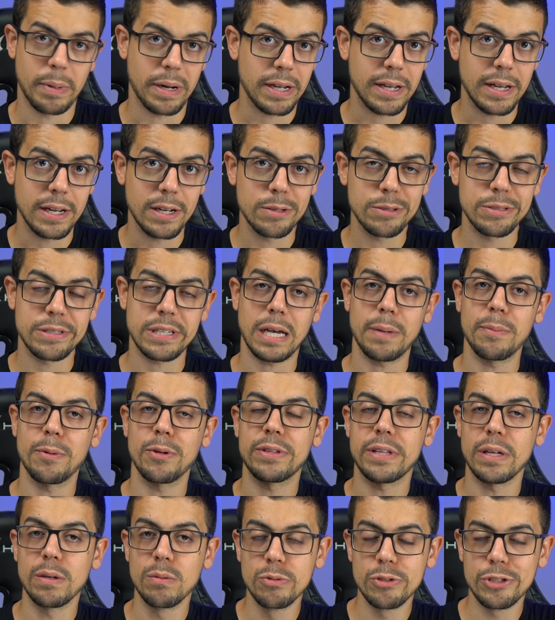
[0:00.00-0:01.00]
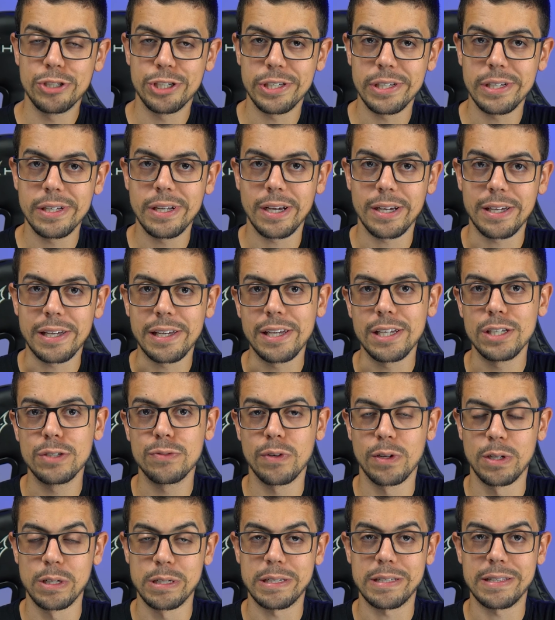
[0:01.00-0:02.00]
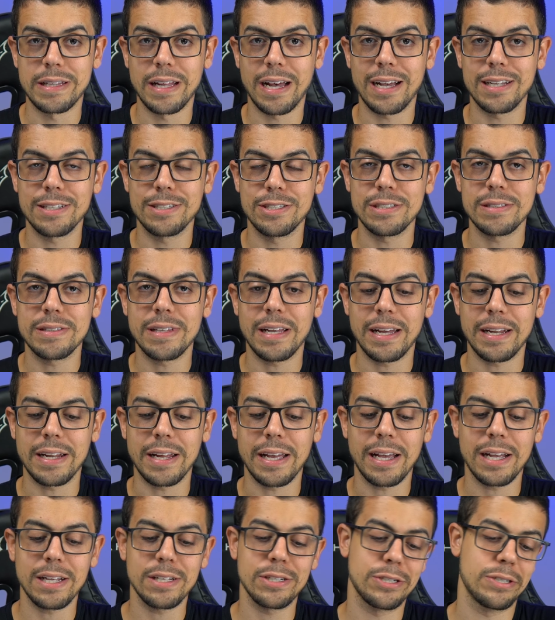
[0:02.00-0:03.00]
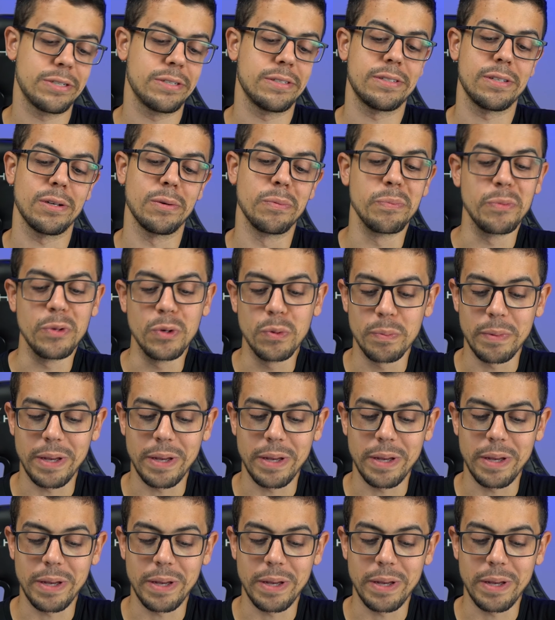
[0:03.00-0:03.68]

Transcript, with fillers: Para quem não sabe, eu tenho 1 GB aqui de velocidade de internet, são 1000